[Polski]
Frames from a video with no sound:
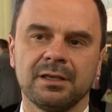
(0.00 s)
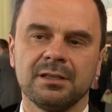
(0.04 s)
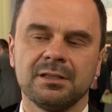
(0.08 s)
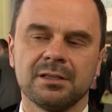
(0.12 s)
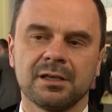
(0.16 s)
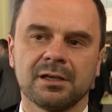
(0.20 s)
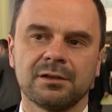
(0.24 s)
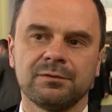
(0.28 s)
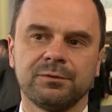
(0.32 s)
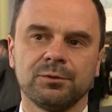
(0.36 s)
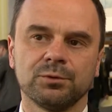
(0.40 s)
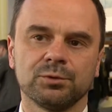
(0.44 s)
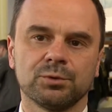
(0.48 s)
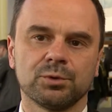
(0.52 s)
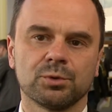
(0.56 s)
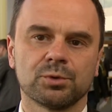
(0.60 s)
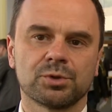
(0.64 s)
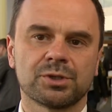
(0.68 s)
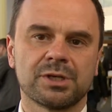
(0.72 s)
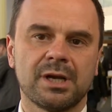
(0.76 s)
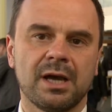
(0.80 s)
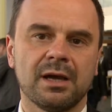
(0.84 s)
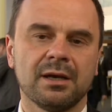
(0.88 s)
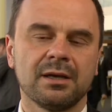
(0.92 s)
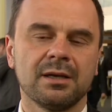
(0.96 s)
innych
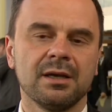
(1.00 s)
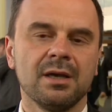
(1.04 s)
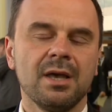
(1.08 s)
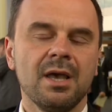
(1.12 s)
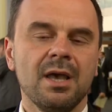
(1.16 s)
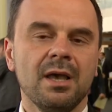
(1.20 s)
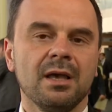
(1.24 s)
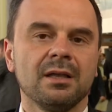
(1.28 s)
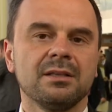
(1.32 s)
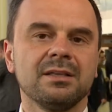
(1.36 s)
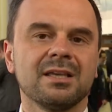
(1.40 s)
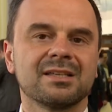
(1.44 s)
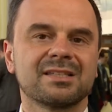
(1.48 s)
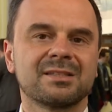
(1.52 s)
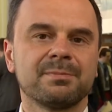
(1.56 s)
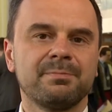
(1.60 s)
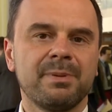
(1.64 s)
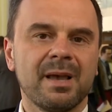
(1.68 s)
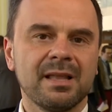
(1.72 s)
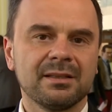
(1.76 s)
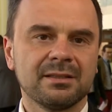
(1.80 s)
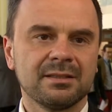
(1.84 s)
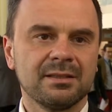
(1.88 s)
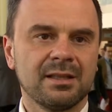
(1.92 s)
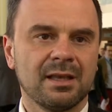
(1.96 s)
funduszach,
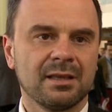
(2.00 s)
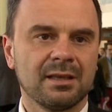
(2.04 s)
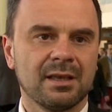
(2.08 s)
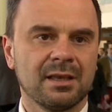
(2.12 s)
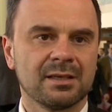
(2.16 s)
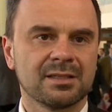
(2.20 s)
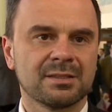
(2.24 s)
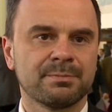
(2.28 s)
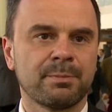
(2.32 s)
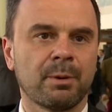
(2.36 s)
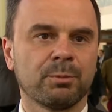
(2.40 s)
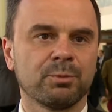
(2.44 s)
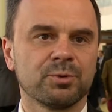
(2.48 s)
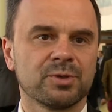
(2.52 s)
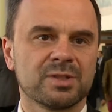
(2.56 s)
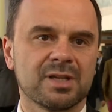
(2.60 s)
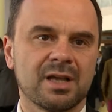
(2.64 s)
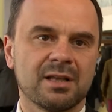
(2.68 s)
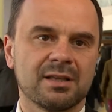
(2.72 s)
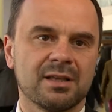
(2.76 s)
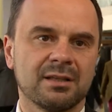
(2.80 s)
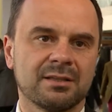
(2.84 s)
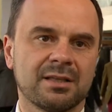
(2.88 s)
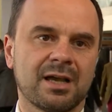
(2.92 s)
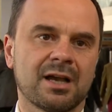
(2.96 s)
niezbędne jest
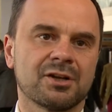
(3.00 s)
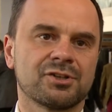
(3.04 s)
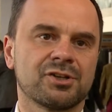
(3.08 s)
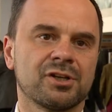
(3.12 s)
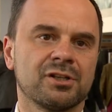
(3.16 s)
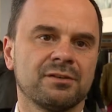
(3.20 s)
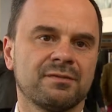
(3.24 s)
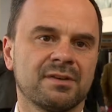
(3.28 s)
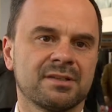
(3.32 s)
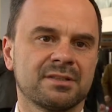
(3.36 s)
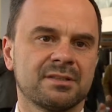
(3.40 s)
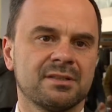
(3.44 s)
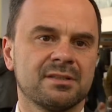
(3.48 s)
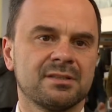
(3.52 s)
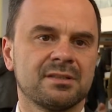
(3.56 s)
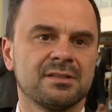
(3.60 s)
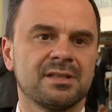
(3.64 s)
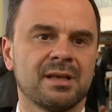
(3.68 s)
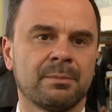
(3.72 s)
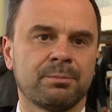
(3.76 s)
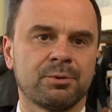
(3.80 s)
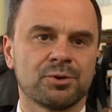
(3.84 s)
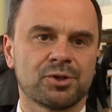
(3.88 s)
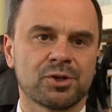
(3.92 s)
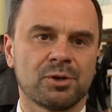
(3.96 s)
pobudzenie także inwestycji
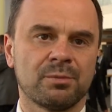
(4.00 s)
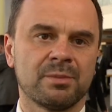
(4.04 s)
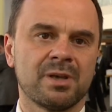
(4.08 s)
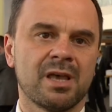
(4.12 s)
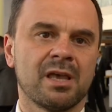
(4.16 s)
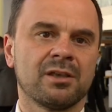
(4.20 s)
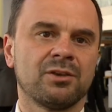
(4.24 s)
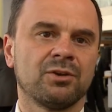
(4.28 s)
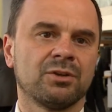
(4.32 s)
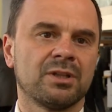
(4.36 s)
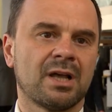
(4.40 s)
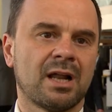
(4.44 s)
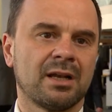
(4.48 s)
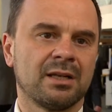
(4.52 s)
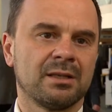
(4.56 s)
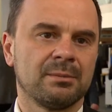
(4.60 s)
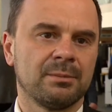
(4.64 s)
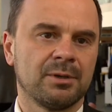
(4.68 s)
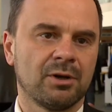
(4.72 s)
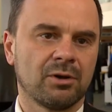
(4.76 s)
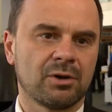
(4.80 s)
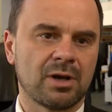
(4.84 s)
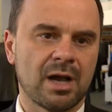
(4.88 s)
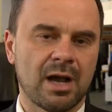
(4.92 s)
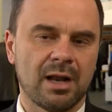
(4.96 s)
na poziomie regionalnym i
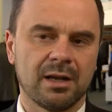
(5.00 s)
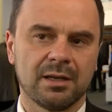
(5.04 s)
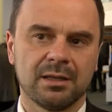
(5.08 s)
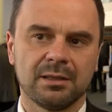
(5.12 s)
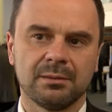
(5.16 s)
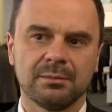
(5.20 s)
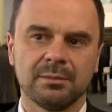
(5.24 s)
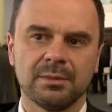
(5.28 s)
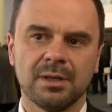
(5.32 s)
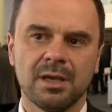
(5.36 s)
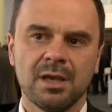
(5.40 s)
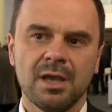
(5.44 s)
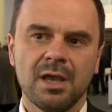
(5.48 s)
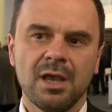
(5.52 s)
lokalnym.